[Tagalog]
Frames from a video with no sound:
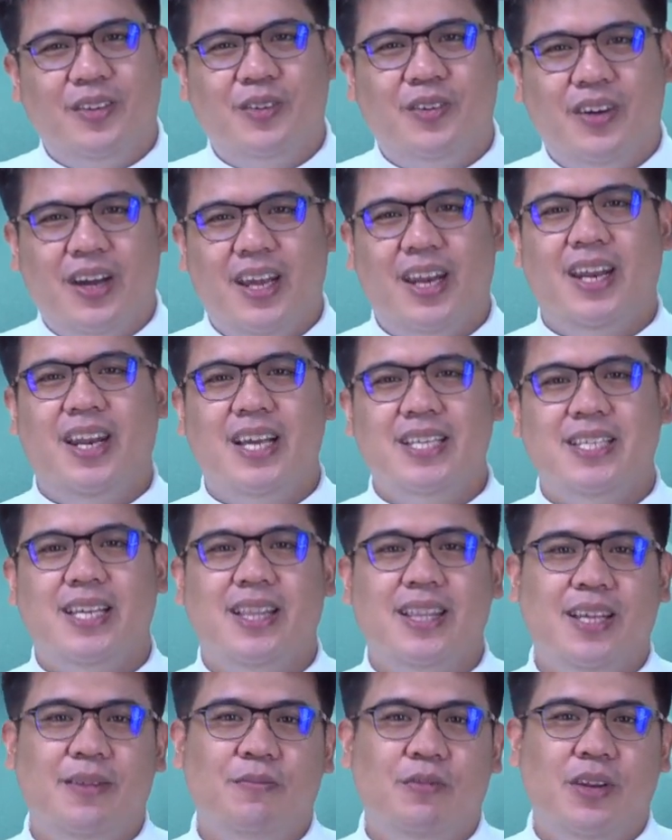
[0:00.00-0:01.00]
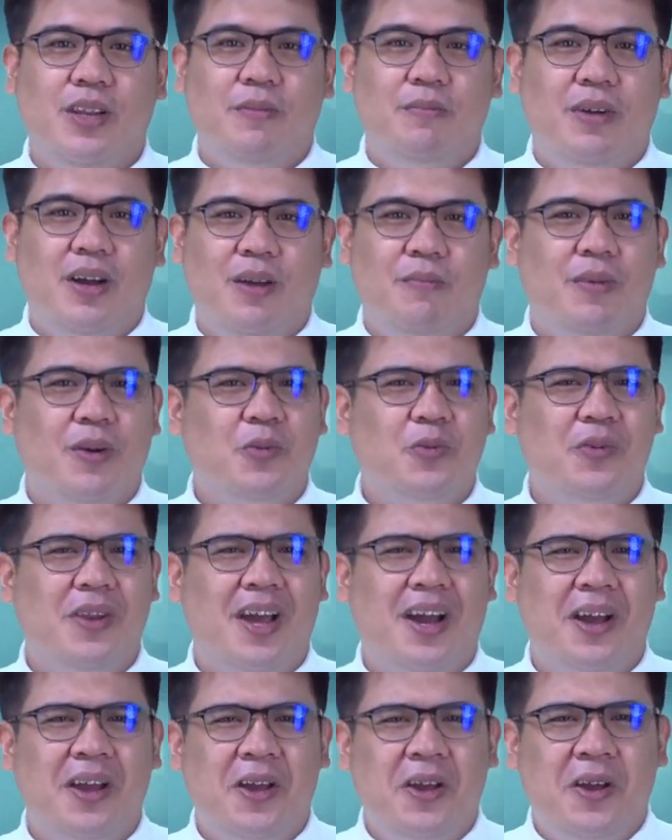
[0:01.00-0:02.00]
no, karanasan din po ng mga
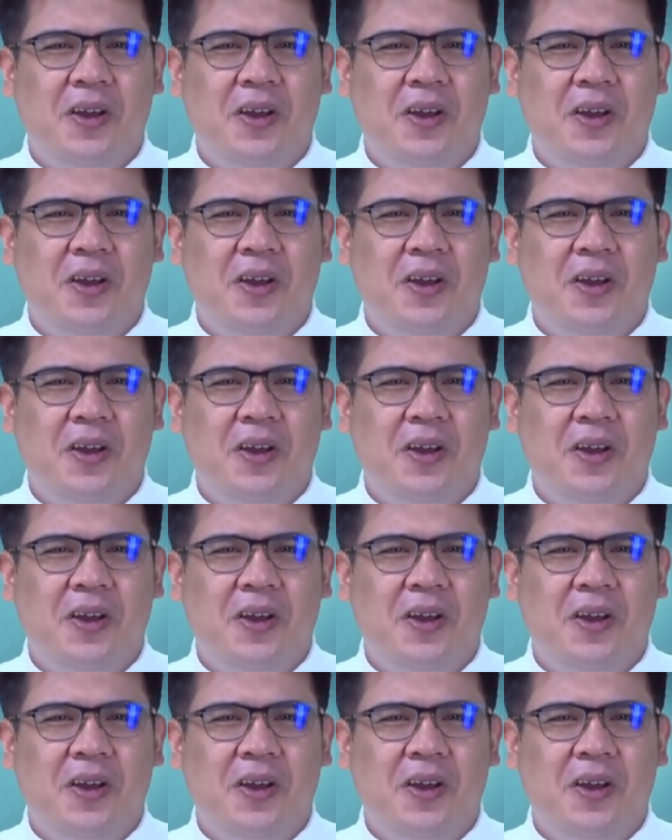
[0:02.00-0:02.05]
magulang,